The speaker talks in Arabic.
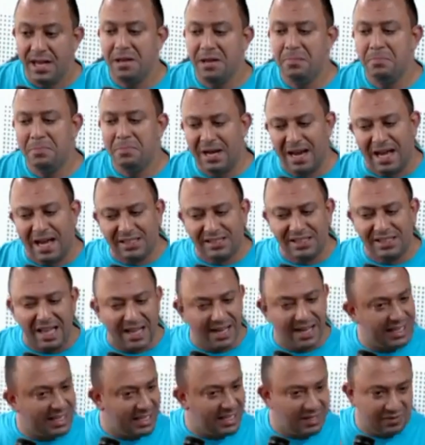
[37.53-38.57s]
اما الاخطاء
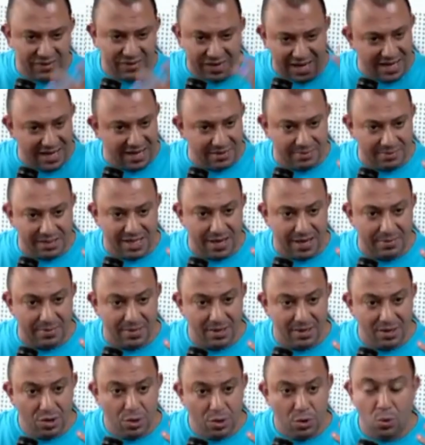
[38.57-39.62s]
راه كاينين في العالم كامل
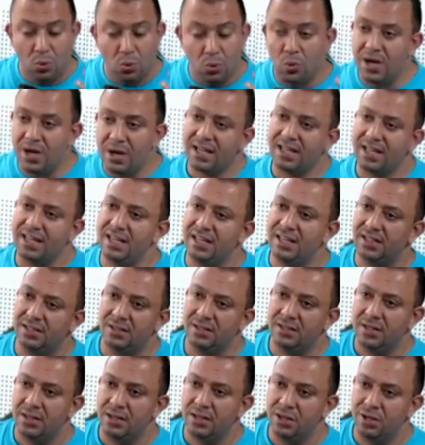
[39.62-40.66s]
وي. ولكن
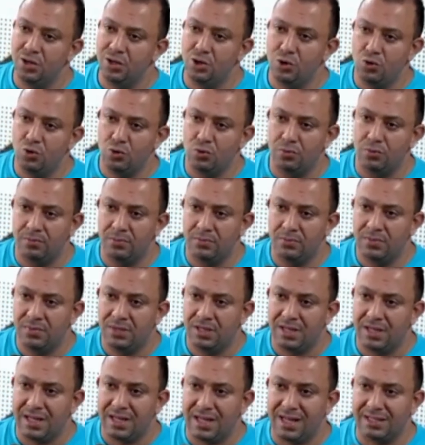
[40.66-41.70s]
اليوم
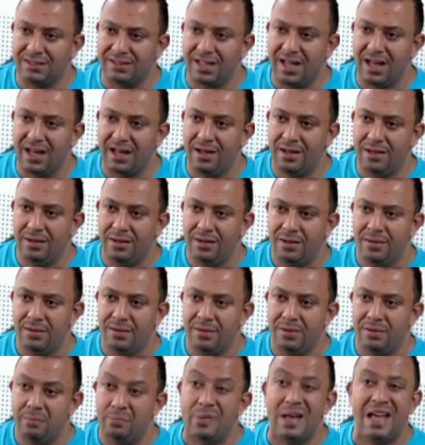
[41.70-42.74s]
خطا
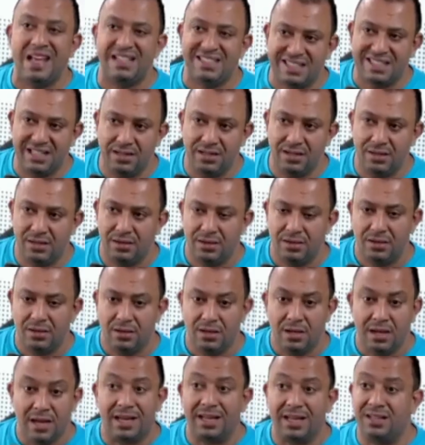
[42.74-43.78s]
باسل
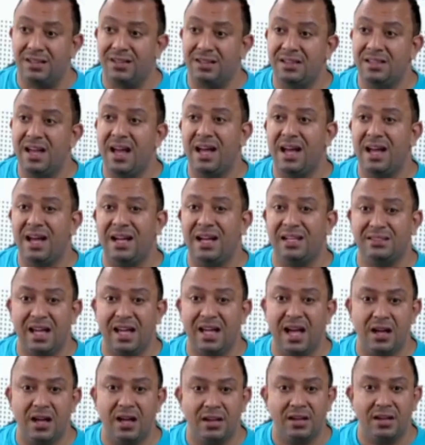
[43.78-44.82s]
غدا
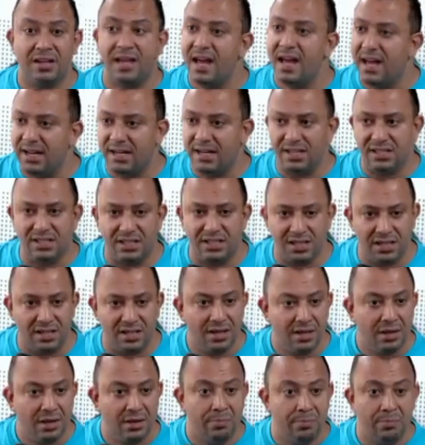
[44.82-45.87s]
خطا كارثي
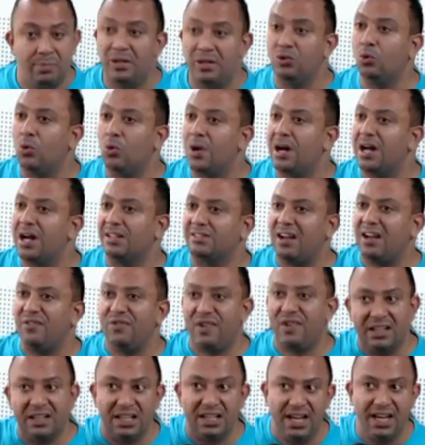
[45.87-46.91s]
بعده خطا
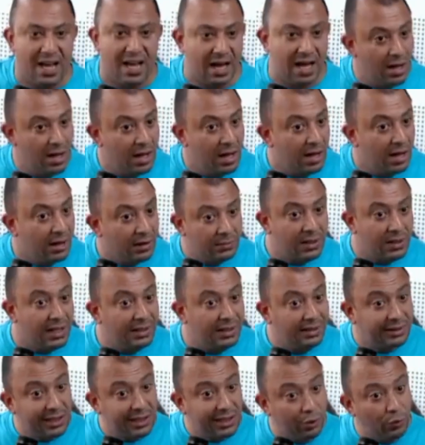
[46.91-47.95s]
فضيحه
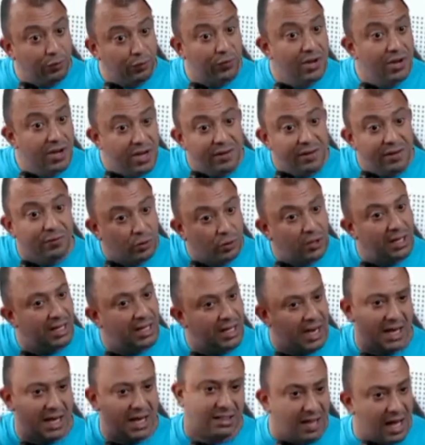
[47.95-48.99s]
كنطلعوا في النيفو ديال
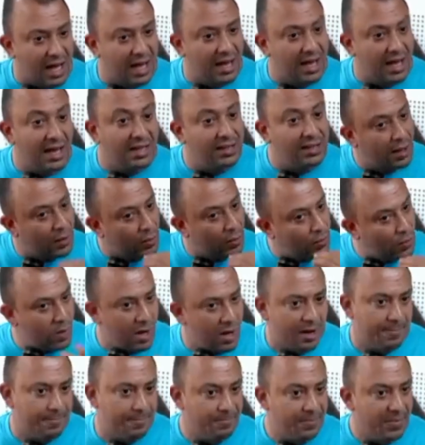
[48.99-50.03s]
الاخطاء هذا
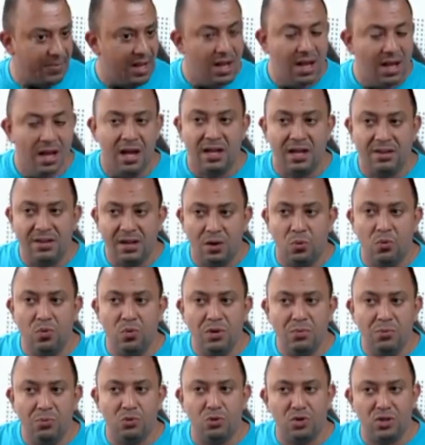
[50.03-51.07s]
هو هذا هو
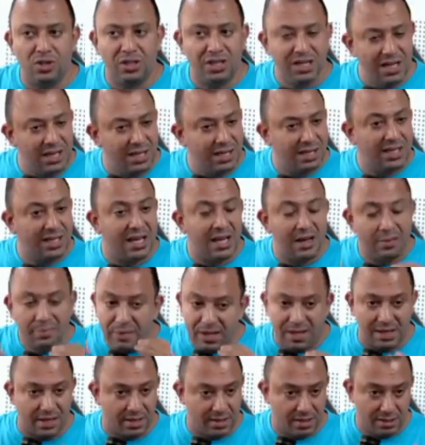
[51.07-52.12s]
المشكل
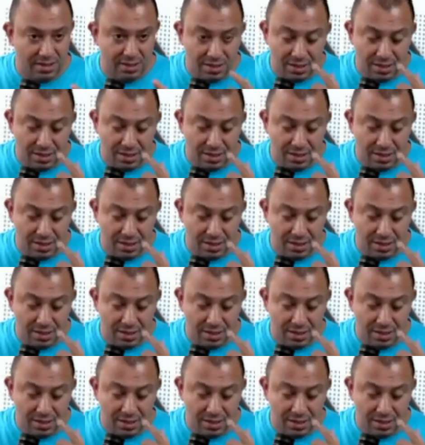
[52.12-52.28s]
الكبير